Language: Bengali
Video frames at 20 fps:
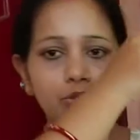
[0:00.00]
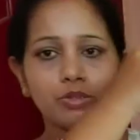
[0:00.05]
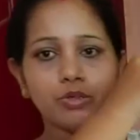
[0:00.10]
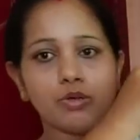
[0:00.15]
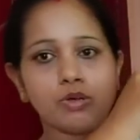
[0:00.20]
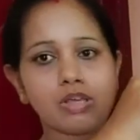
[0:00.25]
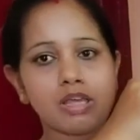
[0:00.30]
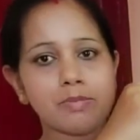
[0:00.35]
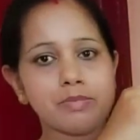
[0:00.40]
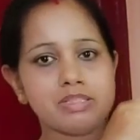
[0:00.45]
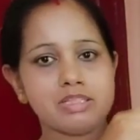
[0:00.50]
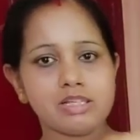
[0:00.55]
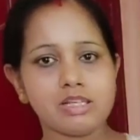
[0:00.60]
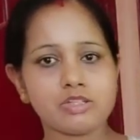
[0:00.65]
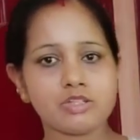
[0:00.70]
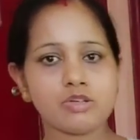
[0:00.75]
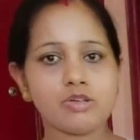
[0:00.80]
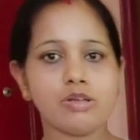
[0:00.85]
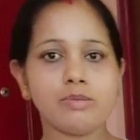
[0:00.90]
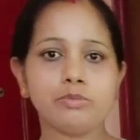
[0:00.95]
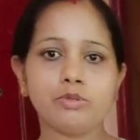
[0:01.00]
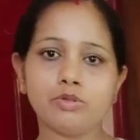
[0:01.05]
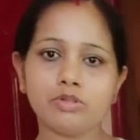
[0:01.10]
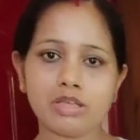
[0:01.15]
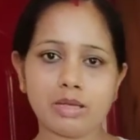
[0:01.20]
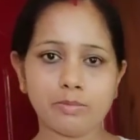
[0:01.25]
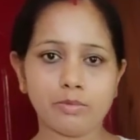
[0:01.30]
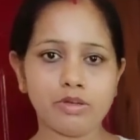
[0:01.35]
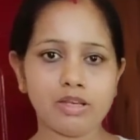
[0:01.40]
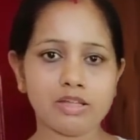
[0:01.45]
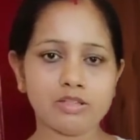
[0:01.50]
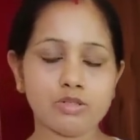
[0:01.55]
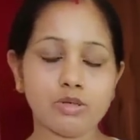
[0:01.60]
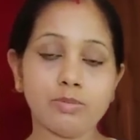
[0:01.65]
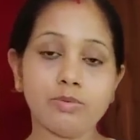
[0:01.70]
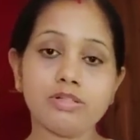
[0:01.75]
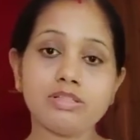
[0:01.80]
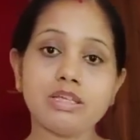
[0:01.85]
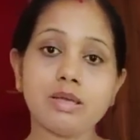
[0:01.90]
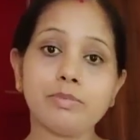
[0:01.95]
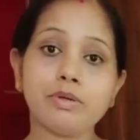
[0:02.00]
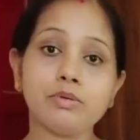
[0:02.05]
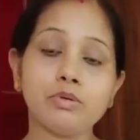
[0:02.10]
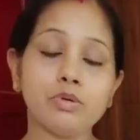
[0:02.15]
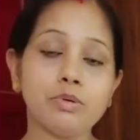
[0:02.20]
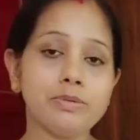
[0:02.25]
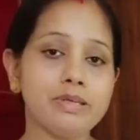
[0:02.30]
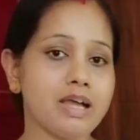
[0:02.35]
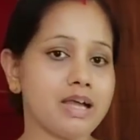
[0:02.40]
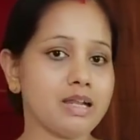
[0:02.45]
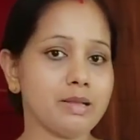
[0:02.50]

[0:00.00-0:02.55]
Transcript: তো ওকে আমি জিজ্ঞাসা করলাম তোর কেমন লাগছে ও বলছে আমার খুবই